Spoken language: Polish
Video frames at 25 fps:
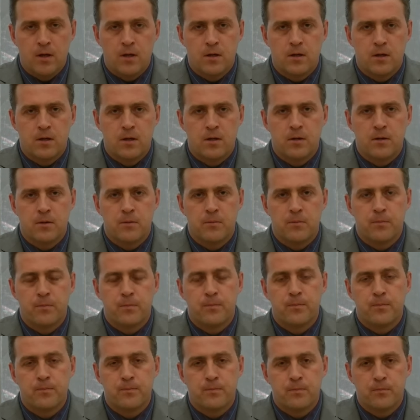E,
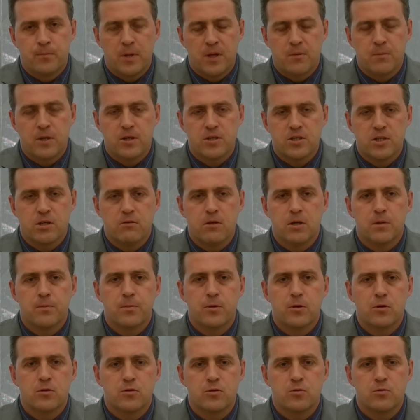pan marszałek
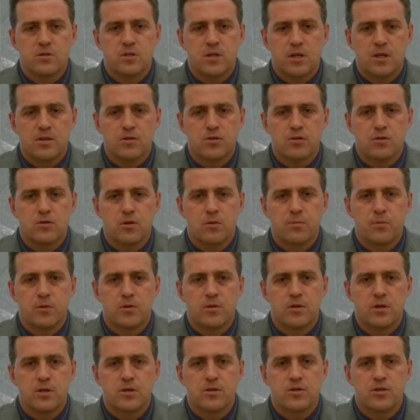prosił zarząd o
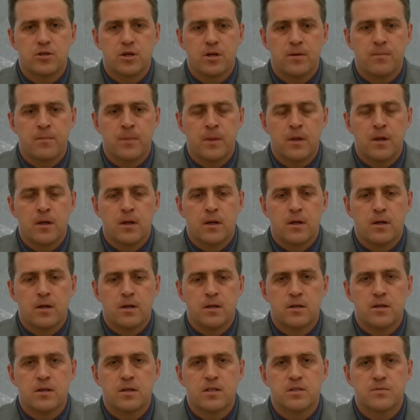podjęcie
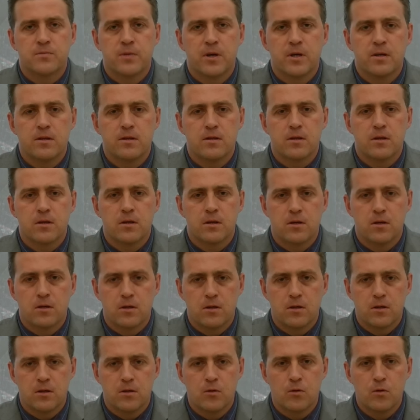e, niezbędnych
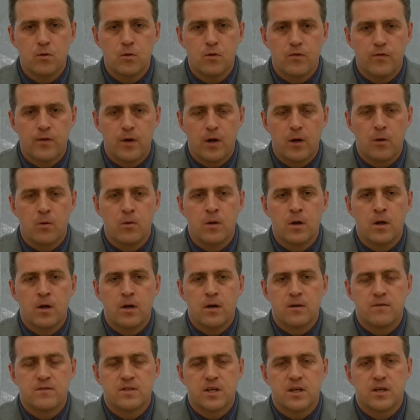e, uchwał
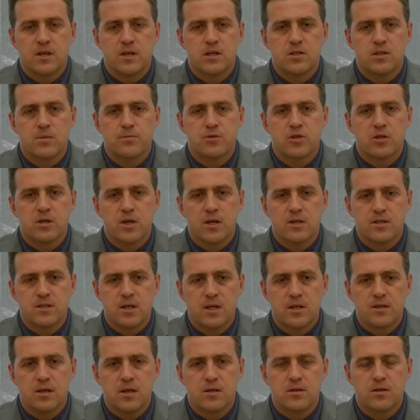w zakresie
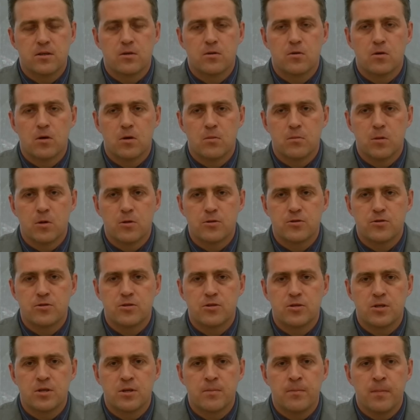przekazania
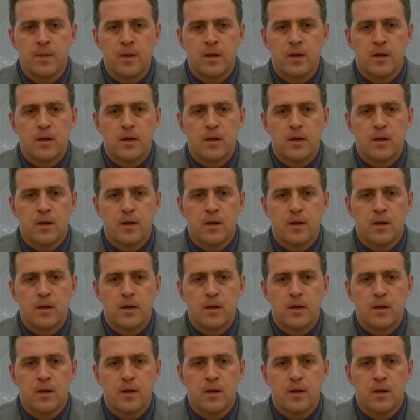nieruchomości